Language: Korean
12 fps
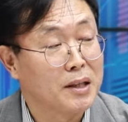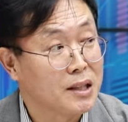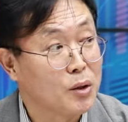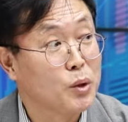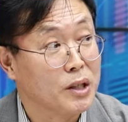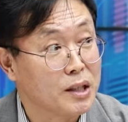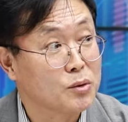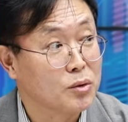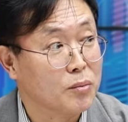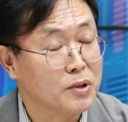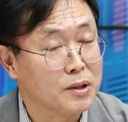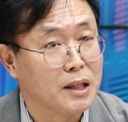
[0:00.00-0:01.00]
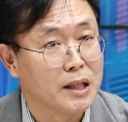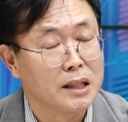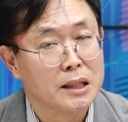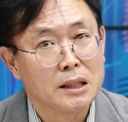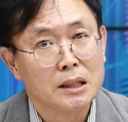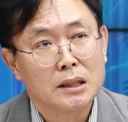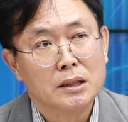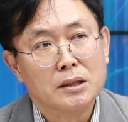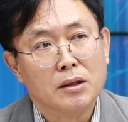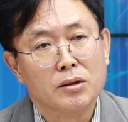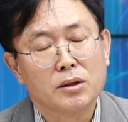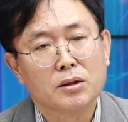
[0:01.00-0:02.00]
맞다고 얘기할 수는 없는데 음, 음, 음.
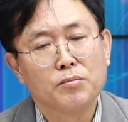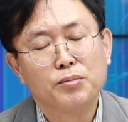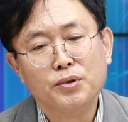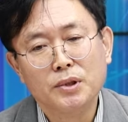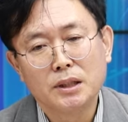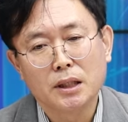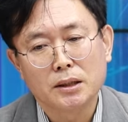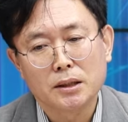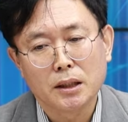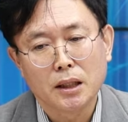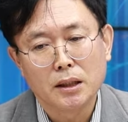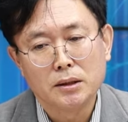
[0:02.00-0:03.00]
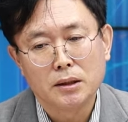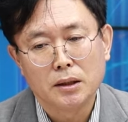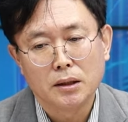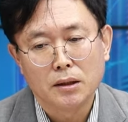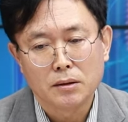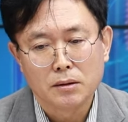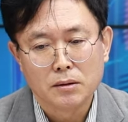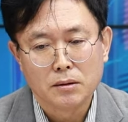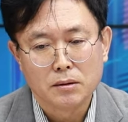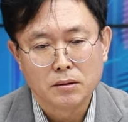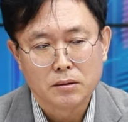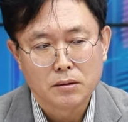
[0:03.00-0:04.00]
어쨌든 분위기 자체가 이제
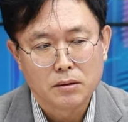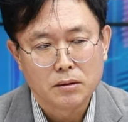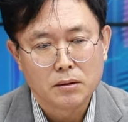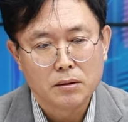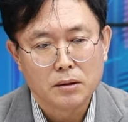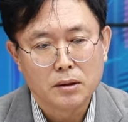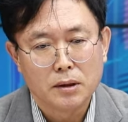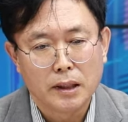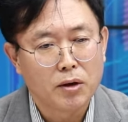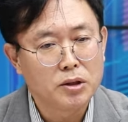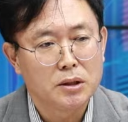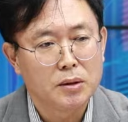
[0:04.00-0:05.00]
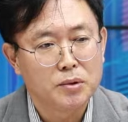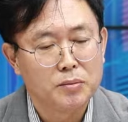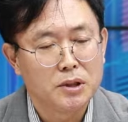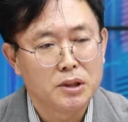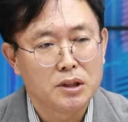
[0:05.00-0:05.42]
그 레거시 제품이